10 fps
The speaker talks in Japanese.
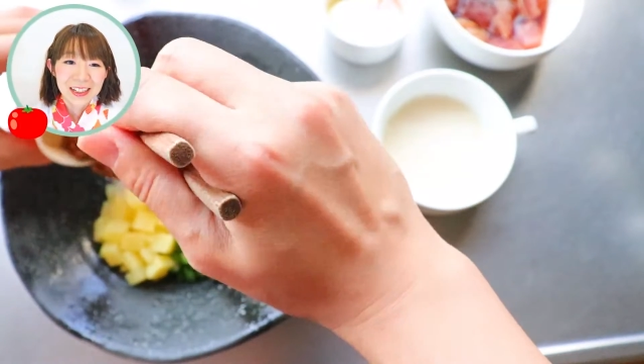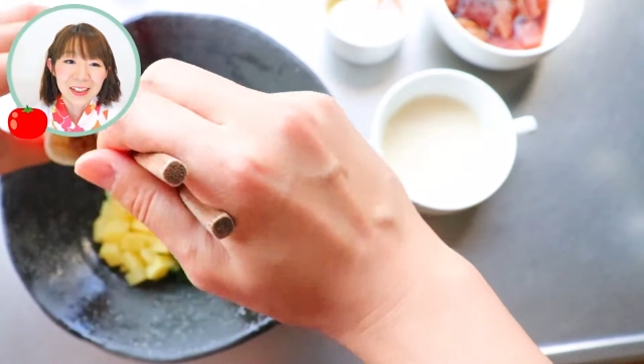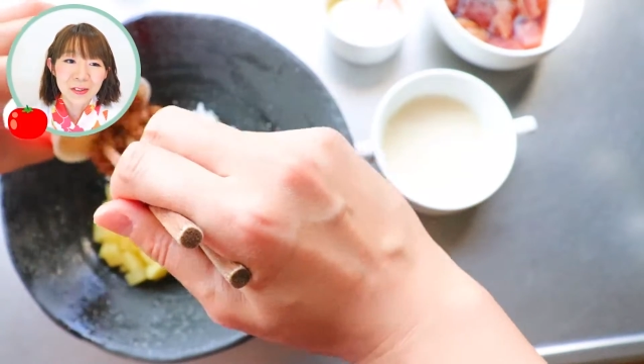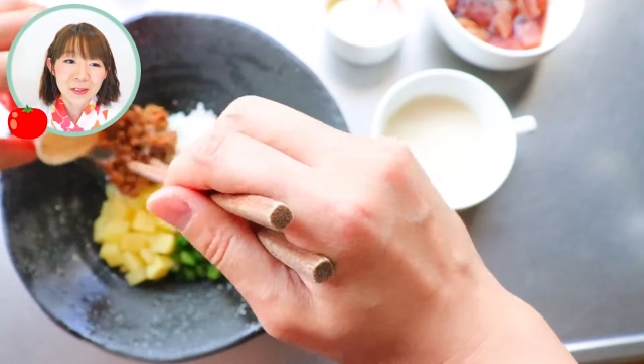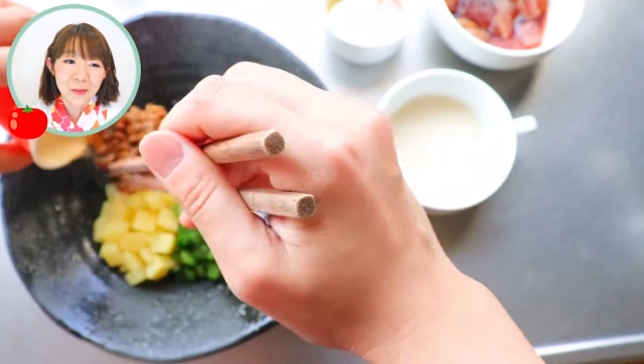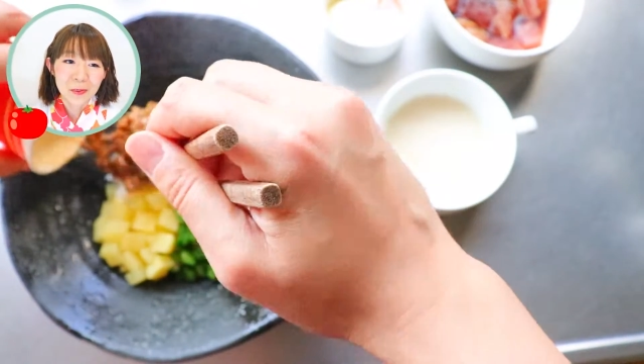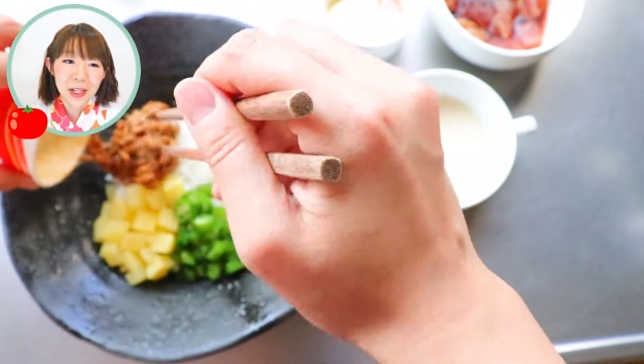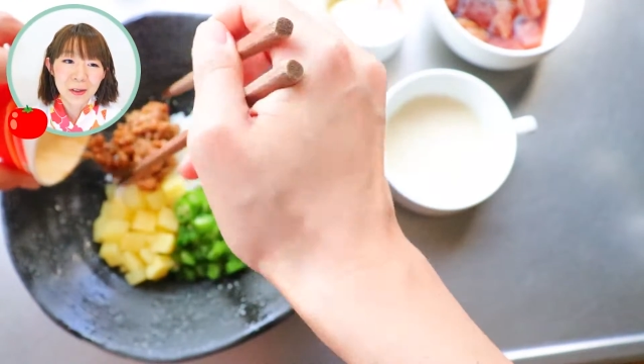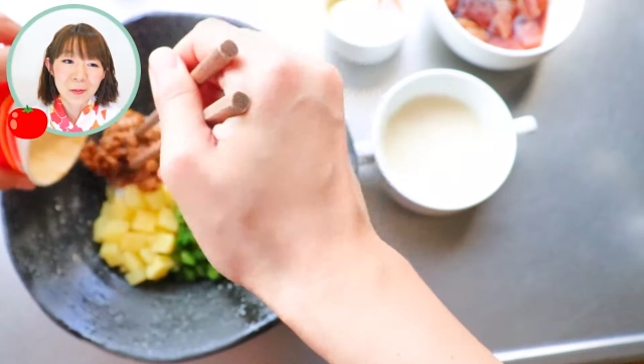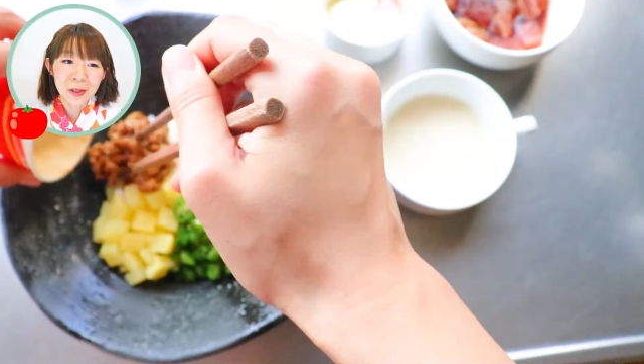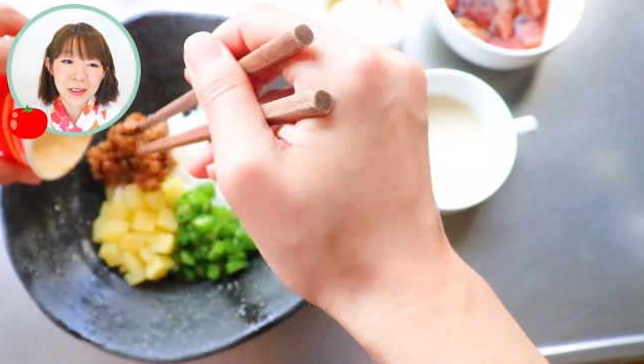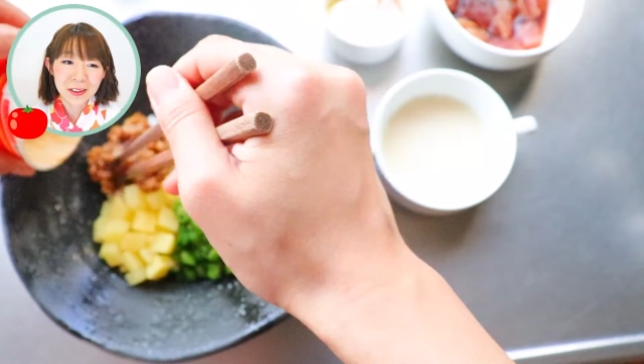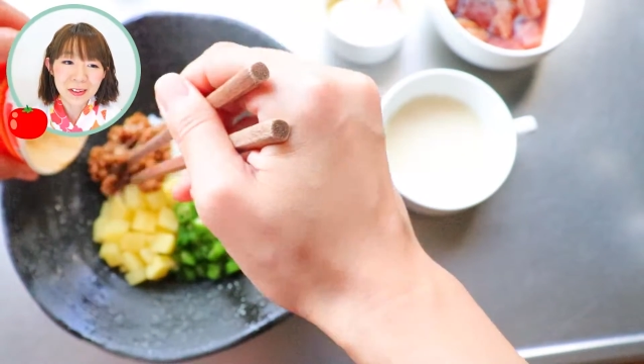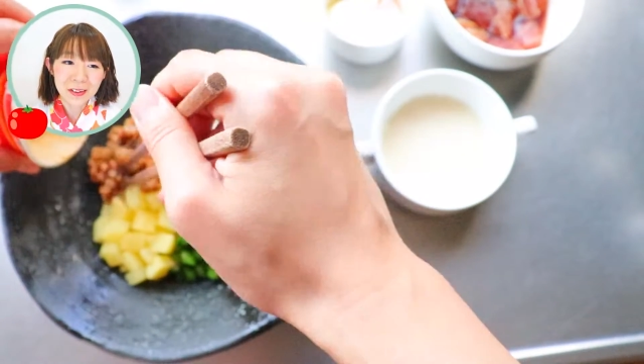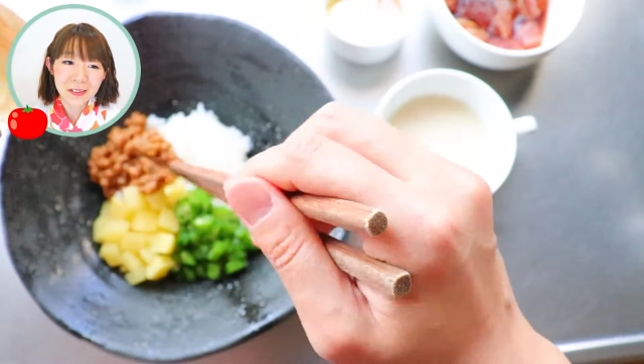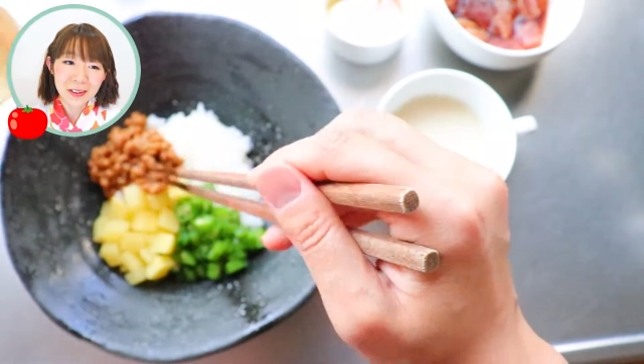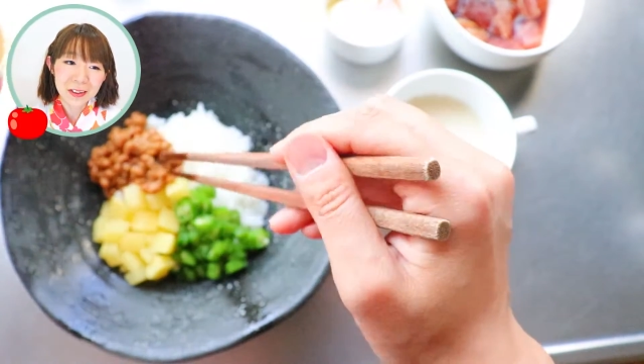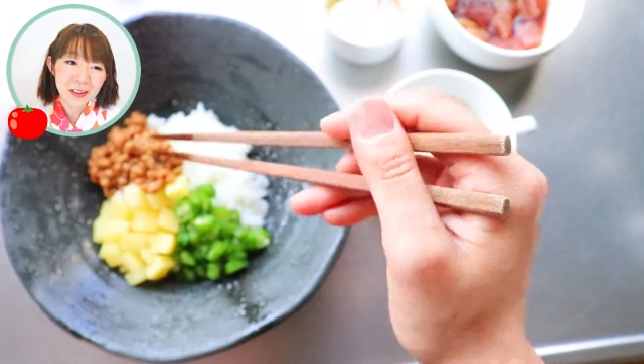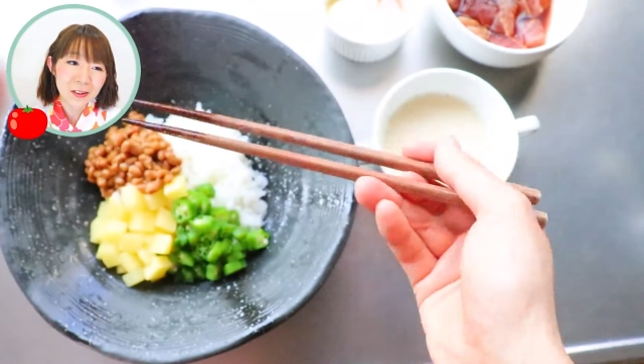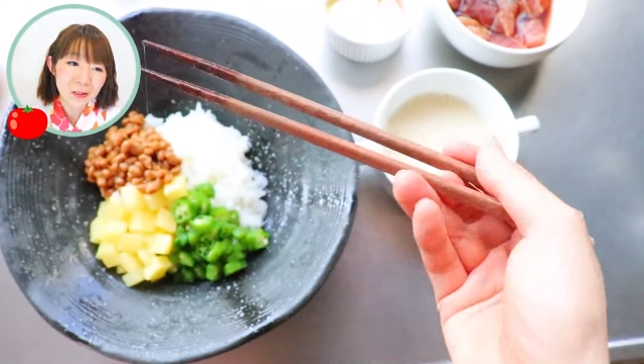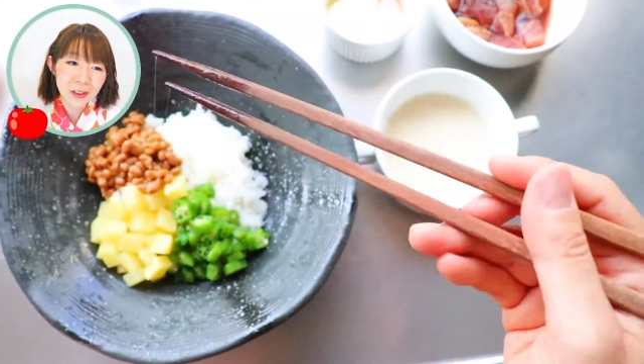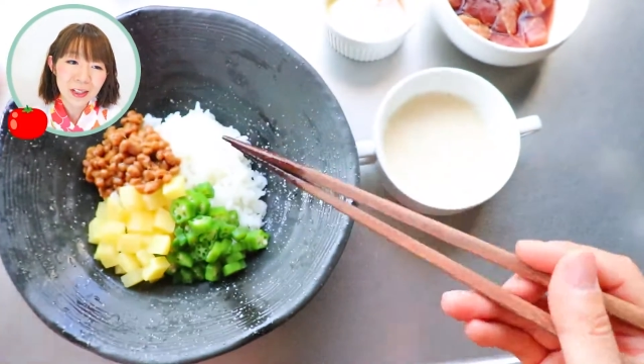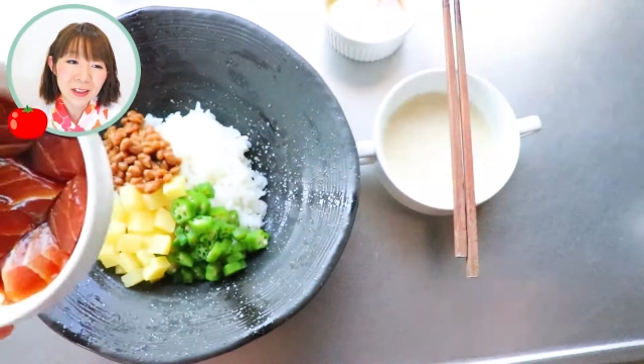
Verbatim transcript: あそうそうあのめんつゆこのね